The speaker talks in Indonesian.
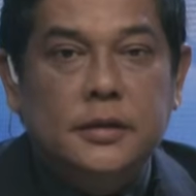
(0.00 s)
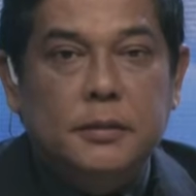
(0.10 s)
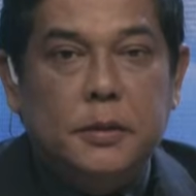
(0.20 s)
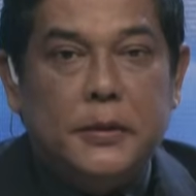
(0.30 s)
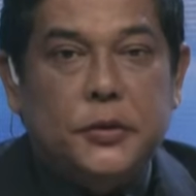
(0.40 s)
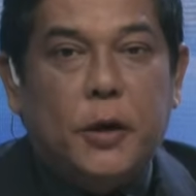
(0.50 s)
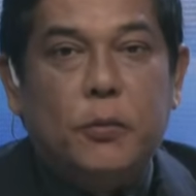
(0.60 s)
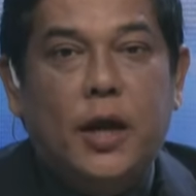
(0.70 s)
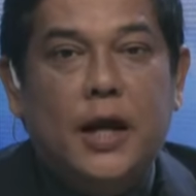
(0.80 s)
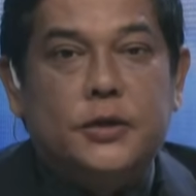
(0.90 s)
Memasuki
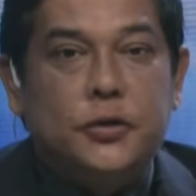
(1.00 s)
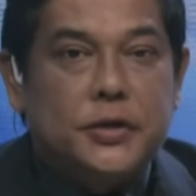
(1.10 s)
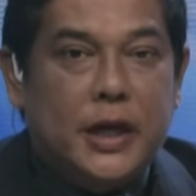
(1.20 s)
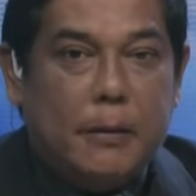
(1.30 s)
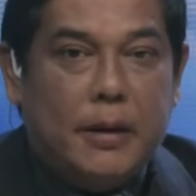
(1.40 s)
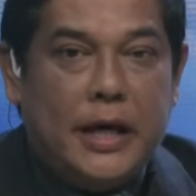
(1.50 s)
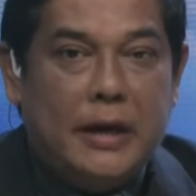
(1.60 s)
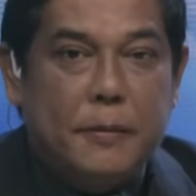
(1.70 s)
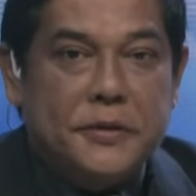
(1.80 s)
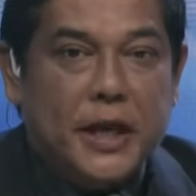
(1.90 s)
bulan suci Ramadan,
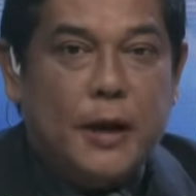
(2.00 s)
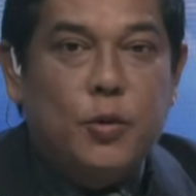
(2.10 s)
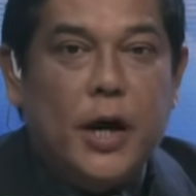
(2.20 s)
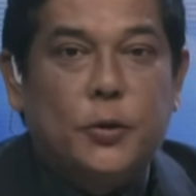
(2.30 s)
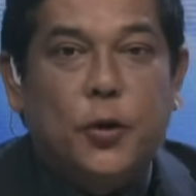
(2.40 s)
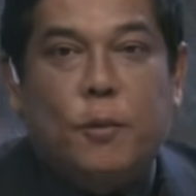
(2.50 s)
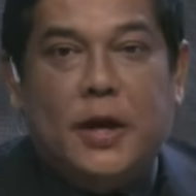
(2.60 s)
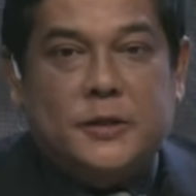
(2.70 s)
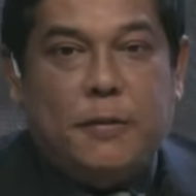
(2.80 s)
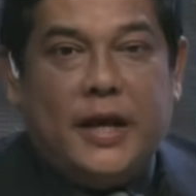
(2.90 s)
pemesanan buah
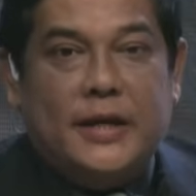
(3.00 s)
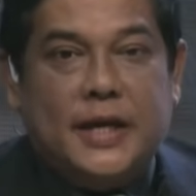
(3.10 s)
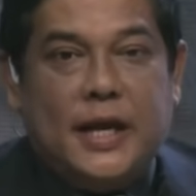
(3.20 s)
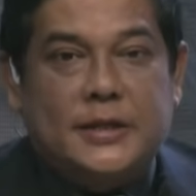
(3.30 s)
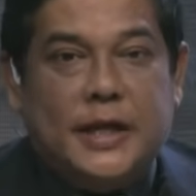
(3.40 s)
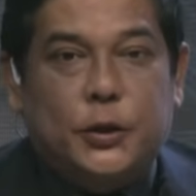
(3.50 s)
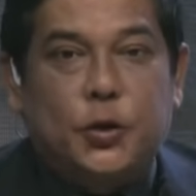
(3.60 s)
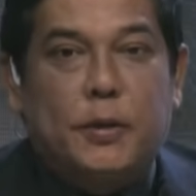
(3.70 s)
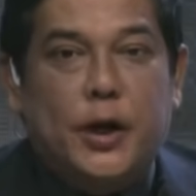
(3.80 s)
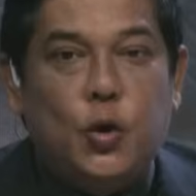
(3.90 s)
kurma sebagai salah satu
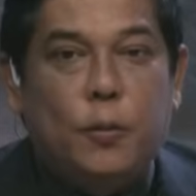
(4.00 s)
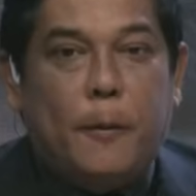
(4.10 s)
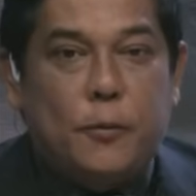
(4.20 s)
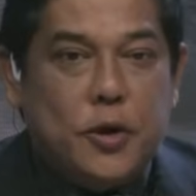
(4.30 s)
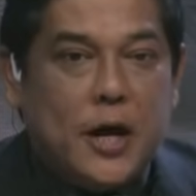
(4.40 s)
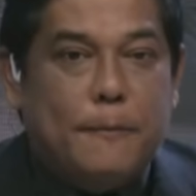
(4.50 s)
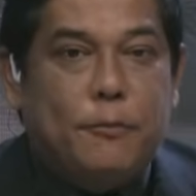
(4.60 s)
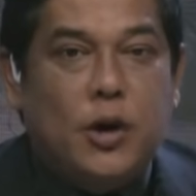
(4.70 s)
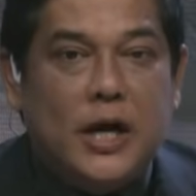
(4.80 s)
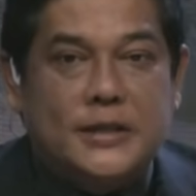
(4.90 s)
menu berbuka
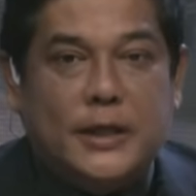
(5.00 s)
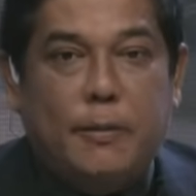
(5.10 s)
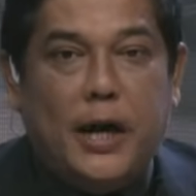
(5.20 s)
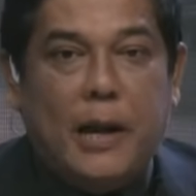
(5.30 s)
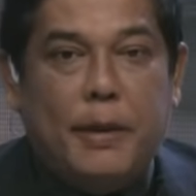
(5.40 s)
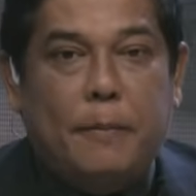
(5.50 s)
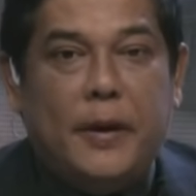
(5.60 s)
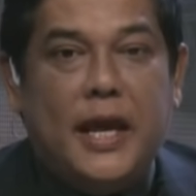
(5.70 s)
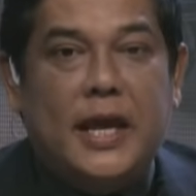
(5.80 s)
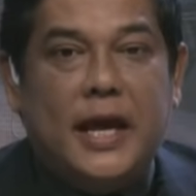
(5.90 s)
puasa mengalami
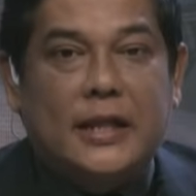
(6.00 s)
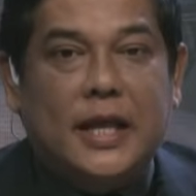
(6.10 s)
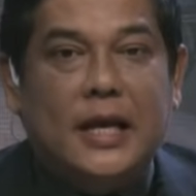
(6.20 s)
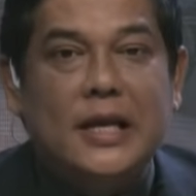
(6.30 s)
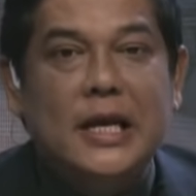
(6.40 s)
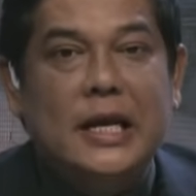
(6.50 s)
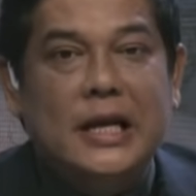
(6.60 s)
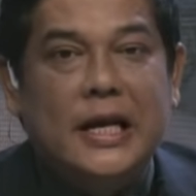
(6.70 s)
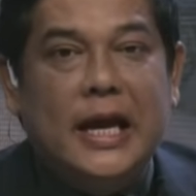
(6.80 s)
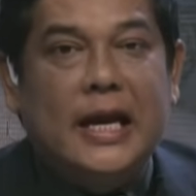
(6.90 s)
peningkatan
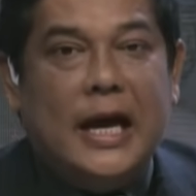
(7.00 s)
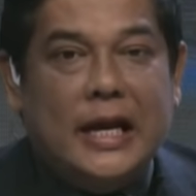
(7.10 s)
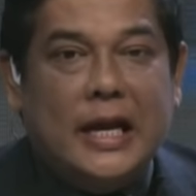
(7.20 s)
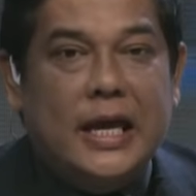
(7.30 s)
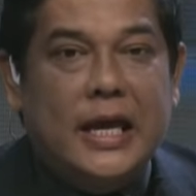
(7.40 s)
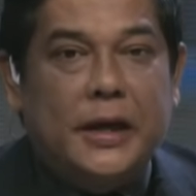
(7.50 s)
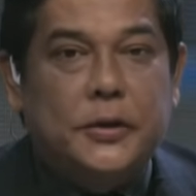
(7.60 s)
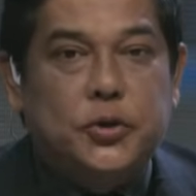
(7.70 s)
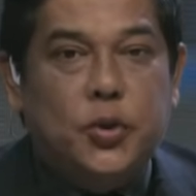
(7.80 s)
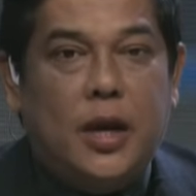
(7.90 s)
dan harga yang
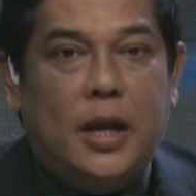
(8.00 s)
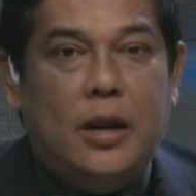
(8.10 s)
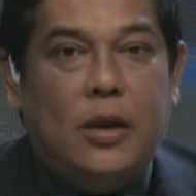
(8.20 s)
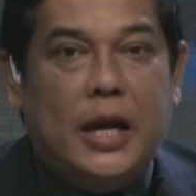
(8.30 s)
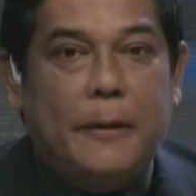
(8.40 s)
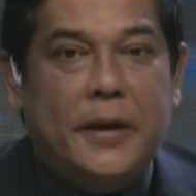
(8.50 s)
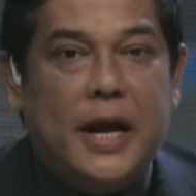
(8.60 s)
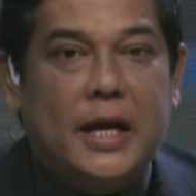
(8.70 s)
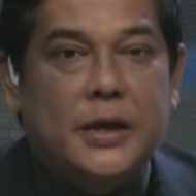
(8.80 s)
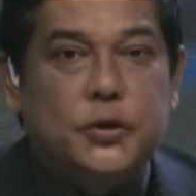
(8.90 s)
dijual oleh
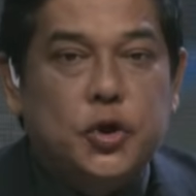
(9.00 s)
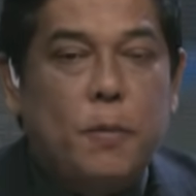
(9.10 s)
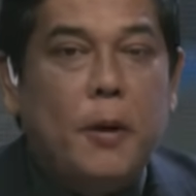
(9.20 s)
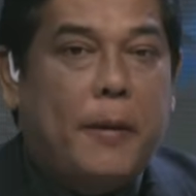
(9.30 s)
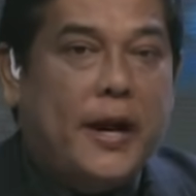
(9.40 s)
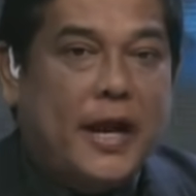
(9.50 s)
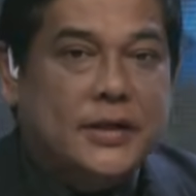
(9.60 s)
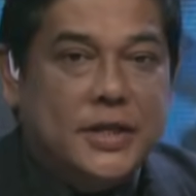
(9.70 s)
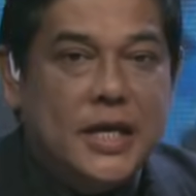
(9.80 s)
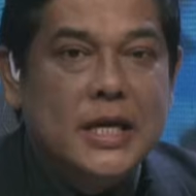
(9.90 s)
pedagang cukup
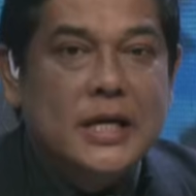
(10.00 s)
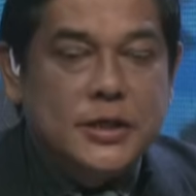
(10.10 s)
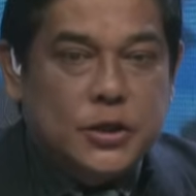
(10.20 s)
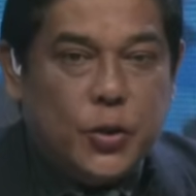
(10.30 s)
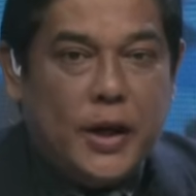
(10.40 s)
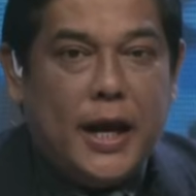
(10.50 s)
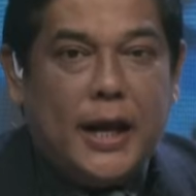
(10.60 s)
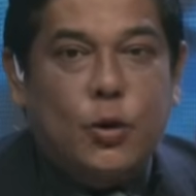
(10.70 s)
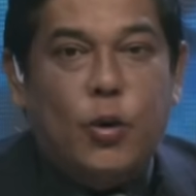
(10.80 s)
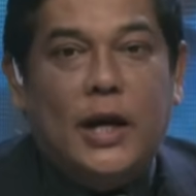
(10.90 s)
bervariasi sesuai
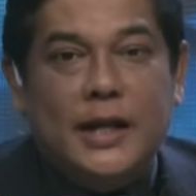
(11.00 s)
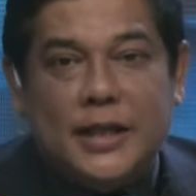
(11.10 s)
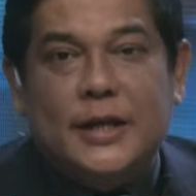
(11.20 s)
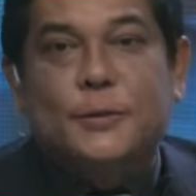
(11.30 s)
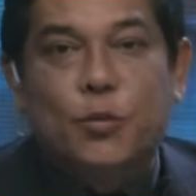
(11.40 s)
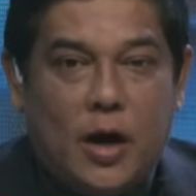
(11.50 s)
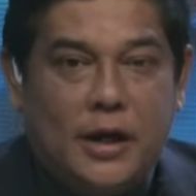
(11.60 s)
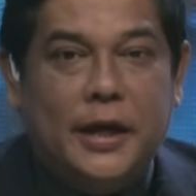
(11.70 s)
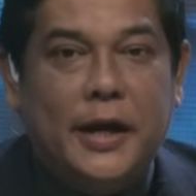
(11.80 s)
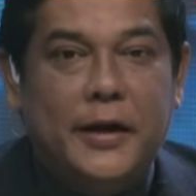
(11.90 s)
dengan kualitas
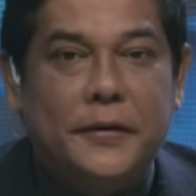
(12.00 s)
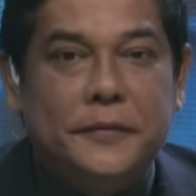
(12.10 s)
buahnya.